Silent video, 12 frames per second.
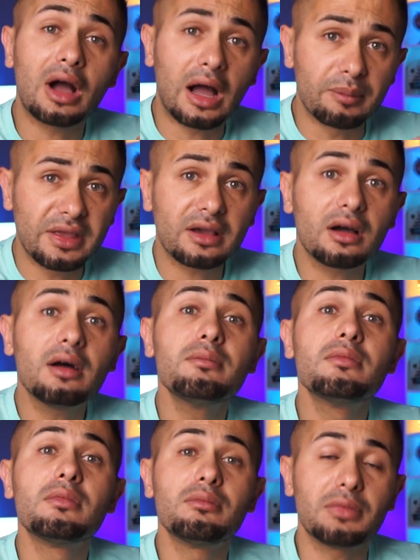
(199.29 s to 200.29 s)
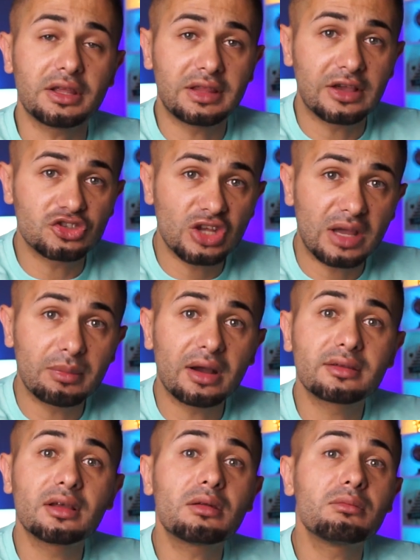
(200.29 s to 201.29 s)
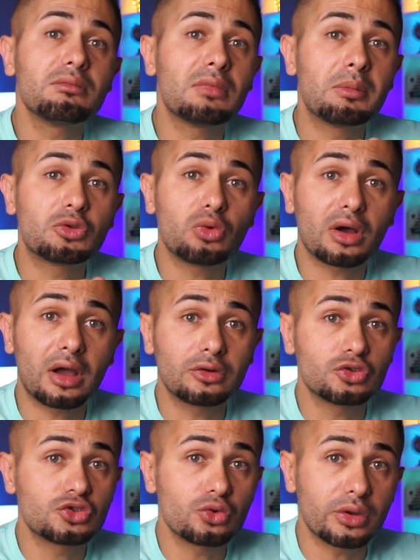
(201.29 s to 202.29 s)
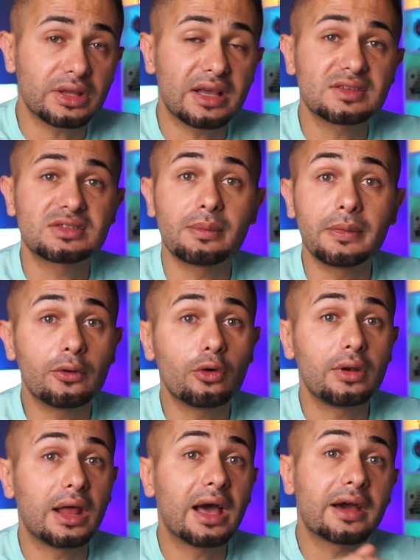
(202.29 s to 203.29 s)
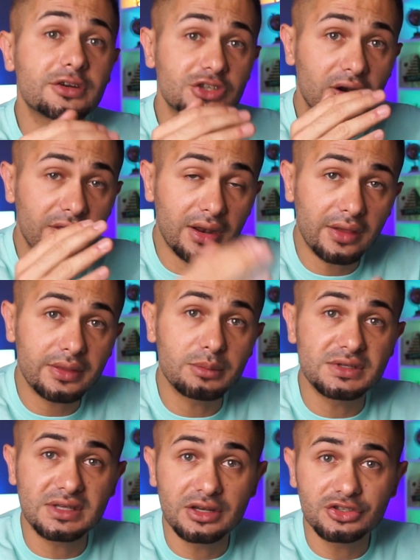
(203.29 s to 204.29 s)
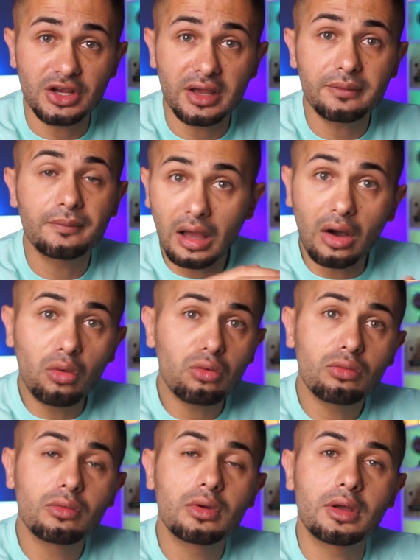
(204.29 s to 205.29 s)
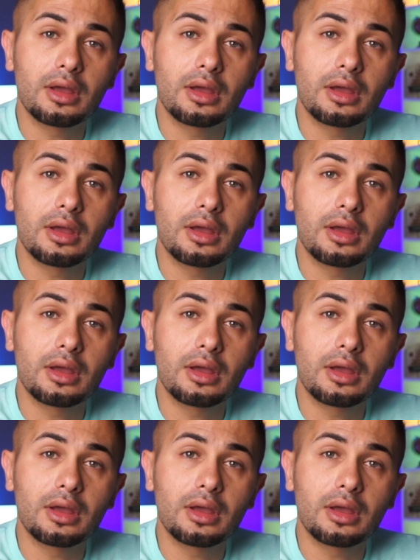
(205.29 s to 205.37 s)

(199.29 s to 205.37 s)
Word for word: عميقه محتاج دعم اكثر ما بتوقع انه السوق يتحسن من هون لاخر شهر ثلاثة من السنه الجاي او